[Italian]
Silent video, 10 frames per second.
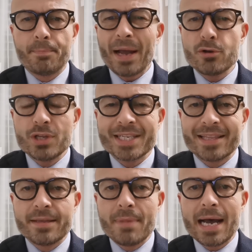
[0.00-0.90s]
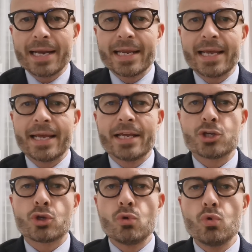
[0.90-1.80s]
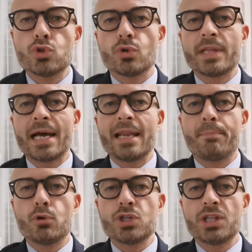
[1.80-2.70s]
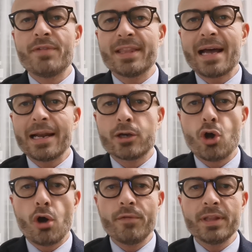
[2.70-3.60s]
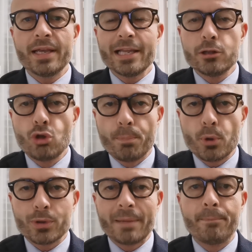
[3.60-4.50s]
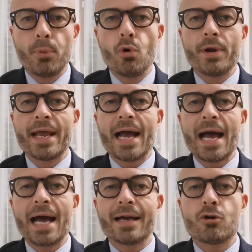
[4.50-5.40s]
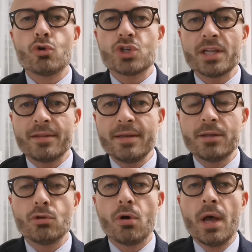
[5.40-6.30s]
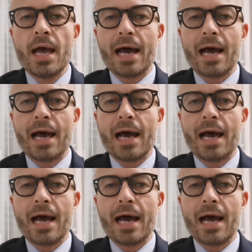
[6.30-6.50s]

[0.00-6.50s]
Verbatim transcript: paio di settimane escluso dalla positività al covid il doppio tampone ha consentito